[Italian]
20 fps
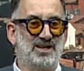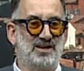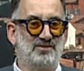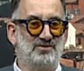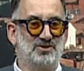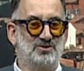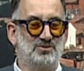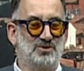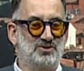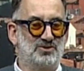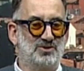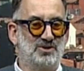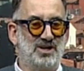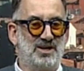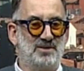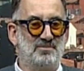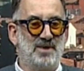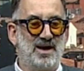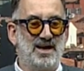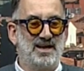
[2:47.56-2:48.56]
della 24 ore
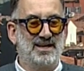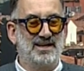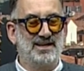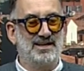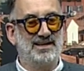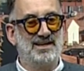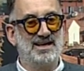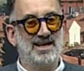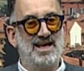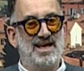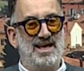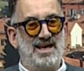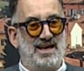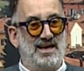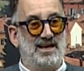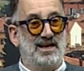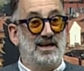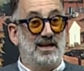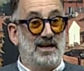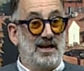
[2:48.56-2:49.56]
Le Mans
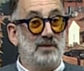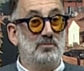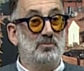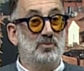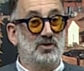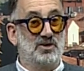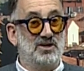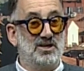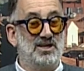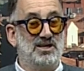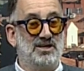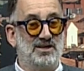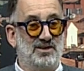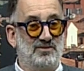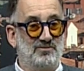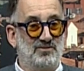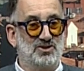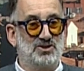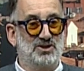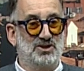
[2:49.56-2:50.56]
e la Lamborghini che
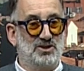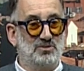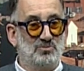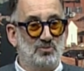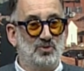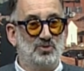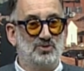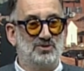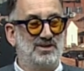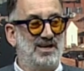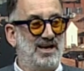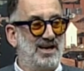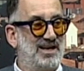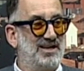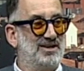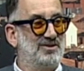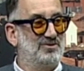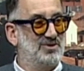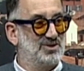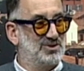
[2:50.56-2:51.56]
invece debutta
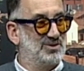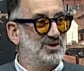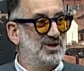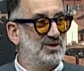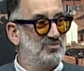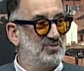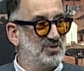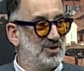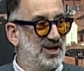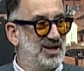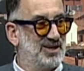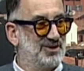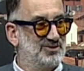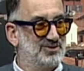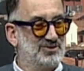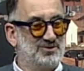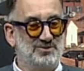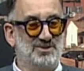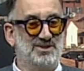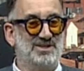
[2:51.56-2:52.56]
in questo
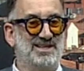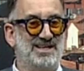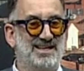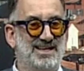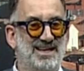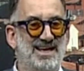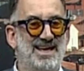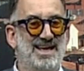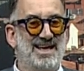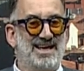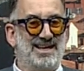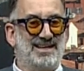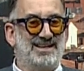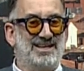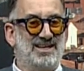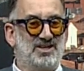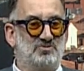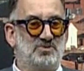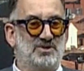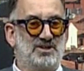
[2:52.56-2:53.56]
campionato. Quindi
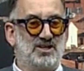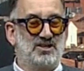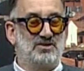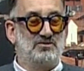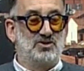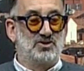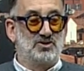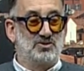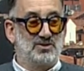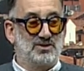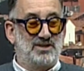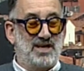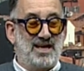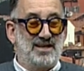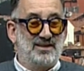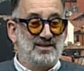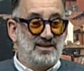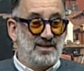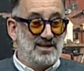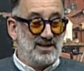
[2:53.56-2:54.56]
le aspettative sono
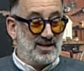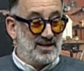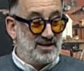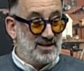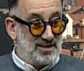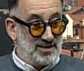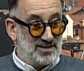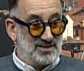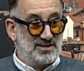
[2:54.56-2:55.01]
tante e